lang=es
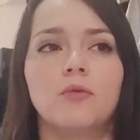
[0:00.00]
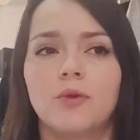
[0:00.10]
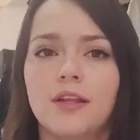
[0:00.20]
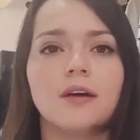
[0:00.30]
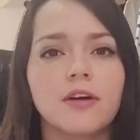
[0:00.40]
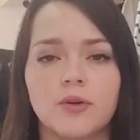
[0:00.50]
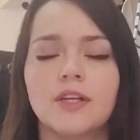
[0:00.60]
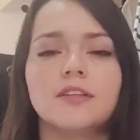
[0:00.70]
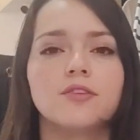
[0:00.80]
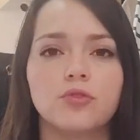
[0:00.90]
a unas
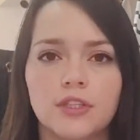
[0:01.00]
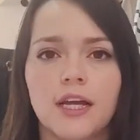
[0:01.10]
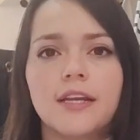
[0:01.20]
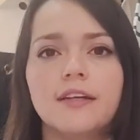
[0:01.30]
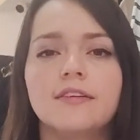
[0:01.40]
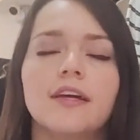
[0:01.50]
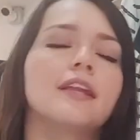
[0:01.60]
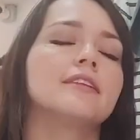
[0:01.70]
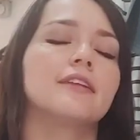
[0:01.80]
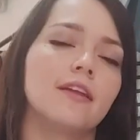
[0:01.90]
lavadoras industriales
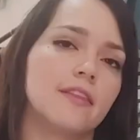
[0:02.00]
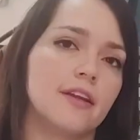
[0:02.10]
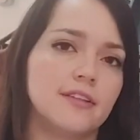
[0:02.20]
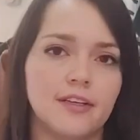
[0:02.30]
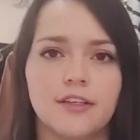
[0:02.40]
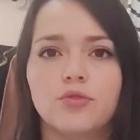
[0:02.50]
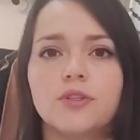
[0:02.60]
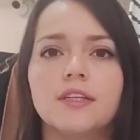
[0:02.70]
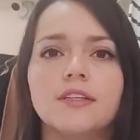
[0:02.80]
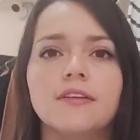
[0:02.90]
en las que entran ciertas
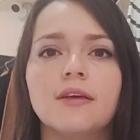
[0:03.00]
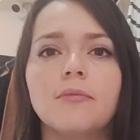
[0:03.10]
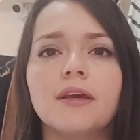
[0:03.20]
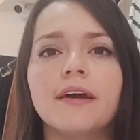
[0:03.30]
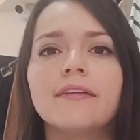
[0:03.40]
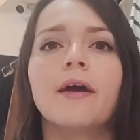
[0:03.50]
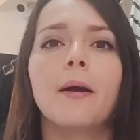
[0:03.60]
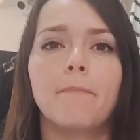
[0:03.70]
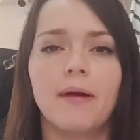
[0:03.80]
sustancias químicas